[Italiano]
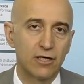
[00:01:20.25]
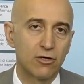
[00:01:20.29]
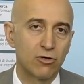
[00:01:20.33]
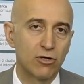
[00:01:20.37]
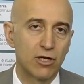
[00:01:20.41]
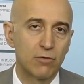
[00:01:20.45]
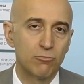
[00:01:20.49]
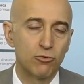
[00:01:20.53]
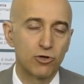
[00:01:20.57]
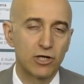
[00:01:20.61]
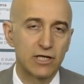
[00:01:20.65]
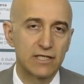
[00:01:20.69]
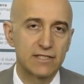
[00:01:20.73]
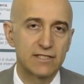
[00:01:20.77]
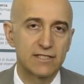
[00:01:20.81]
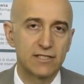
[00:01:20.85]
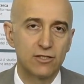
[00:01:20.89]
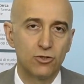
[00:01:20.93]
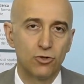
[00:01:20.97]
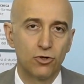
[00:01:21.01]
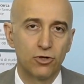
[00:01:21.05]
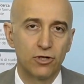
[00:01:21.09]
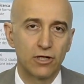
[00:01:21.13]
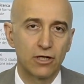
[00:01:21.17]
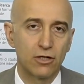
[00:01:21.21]
in
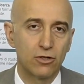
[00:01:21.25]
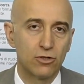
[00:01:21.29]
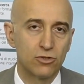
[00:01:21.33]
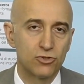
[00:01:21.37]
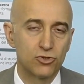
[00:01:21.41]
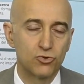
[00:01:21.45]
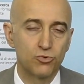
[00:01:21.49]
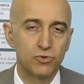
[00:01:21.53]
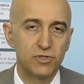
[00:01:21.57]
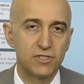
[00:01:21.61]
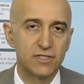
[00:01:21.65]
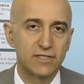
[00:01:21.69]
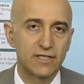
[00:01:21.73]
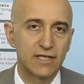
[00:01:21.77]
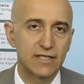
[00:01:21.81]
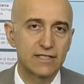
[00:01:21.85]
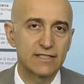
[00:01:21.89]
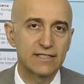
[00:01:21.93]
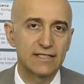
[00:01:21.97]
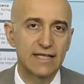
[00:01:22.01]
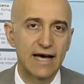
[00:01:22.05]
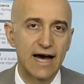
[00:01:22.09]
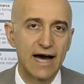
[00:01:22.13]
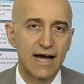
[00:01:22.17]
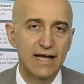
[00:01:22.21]
collaborazione con Swiss
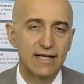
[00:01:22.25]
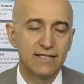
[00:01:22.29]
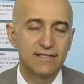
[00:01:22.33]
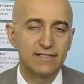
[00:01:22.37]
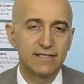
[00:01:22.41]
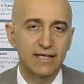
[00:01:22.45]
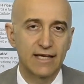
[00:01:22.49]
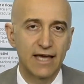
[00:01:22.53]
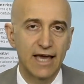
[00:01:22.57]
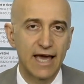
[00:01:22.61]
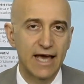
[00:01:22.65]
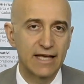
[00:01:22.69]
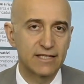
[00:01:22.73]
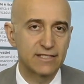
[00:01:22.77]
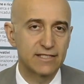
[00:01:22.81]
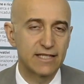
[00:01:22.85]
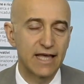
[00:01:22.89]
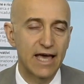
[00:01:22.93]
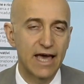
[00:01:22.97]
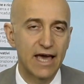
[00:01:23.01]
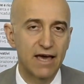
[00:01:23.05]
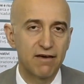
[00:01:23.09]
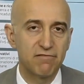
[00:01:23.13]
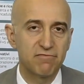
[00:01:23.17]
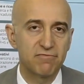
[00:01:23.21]
Textiles e
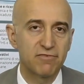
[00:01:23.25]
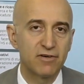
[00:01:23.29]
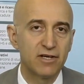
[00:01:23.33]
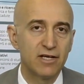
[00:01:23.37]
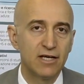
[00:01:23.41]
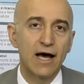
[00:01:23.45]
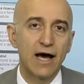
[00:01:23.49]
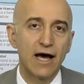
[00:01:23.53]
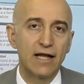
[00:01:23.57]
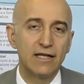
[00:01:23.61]
STF,